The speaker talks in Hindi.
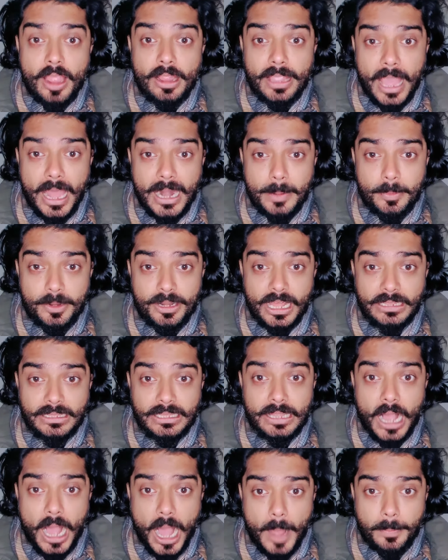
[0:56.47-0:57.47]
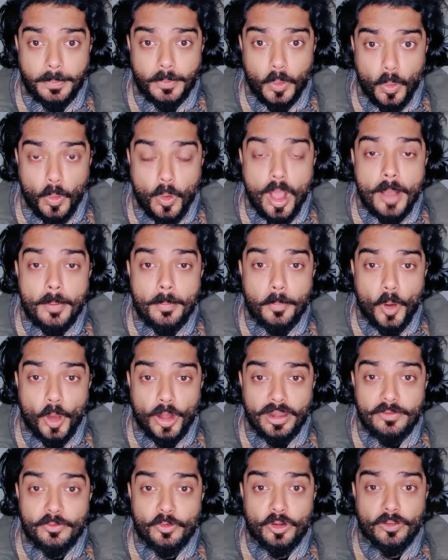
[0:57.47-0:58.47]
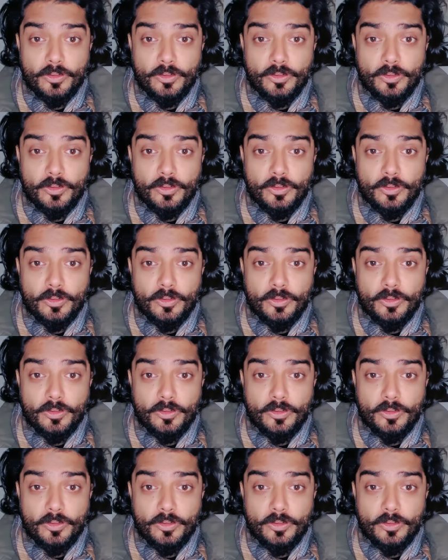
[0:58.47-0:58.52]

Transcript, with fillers: कैरी मिनाती आपको बॉलीवुड